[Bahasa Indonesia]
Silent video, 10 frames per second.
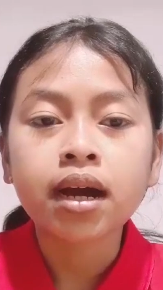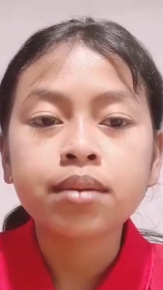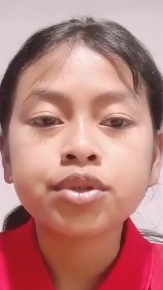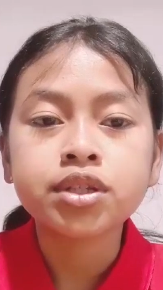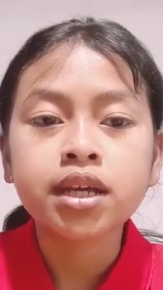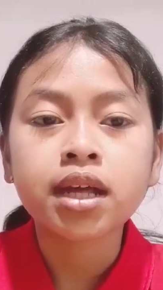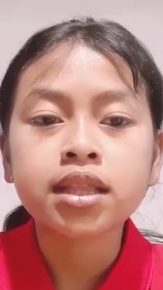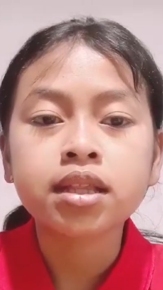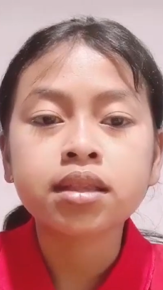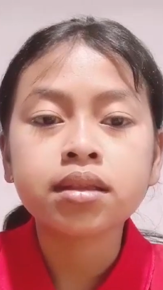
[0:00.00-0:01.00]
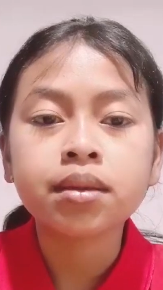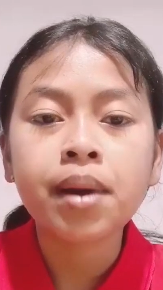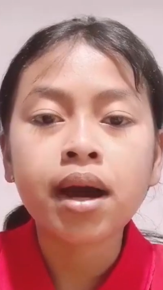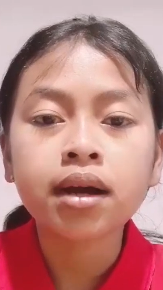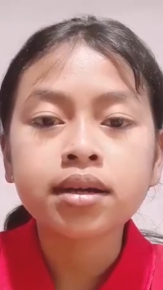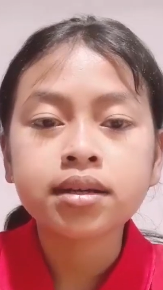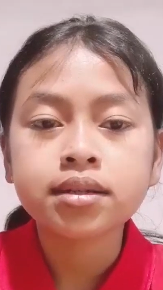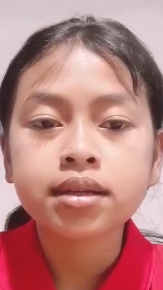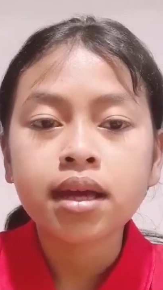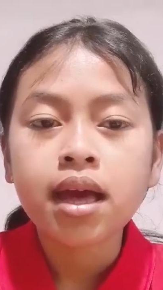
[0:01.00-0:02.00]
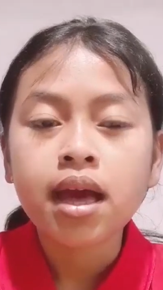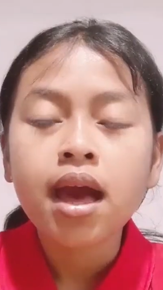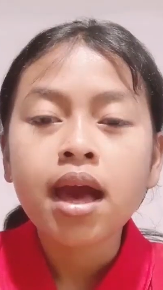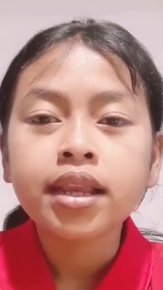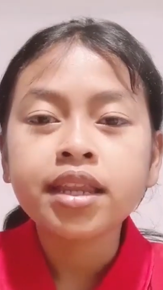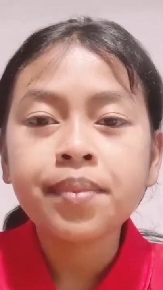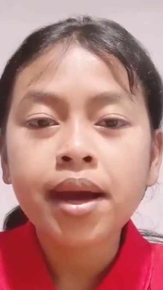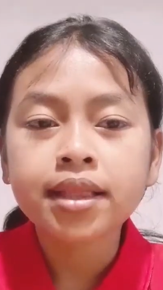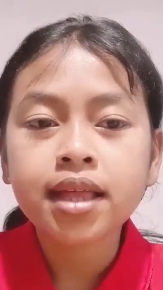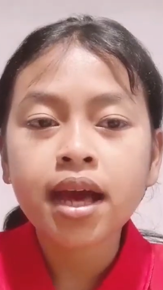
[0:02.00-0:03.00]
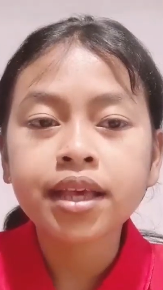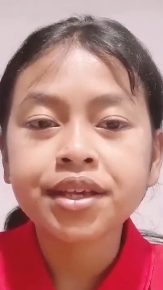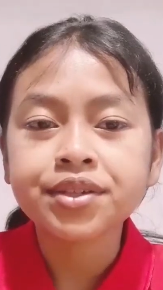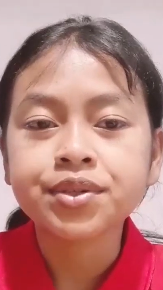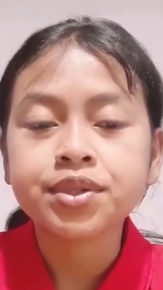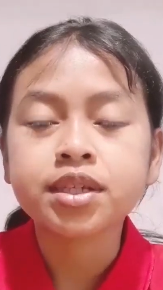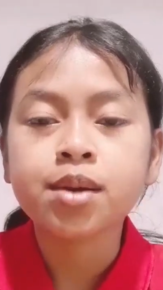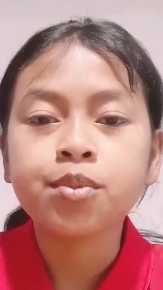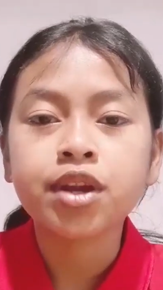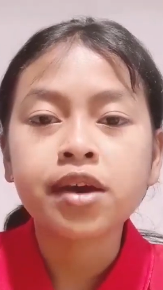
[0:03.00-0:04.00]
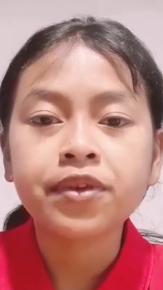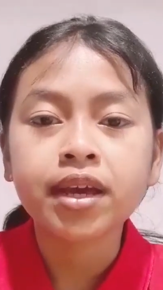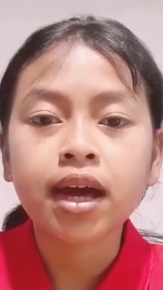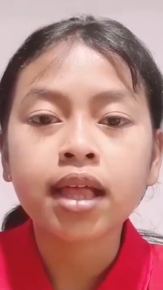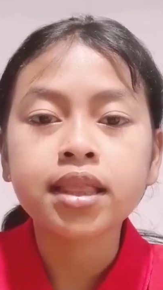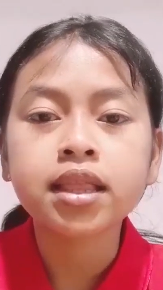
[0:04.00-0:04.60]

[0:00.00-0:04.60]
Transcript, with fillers: muslihat tertebak di mata Yesus kemunafikan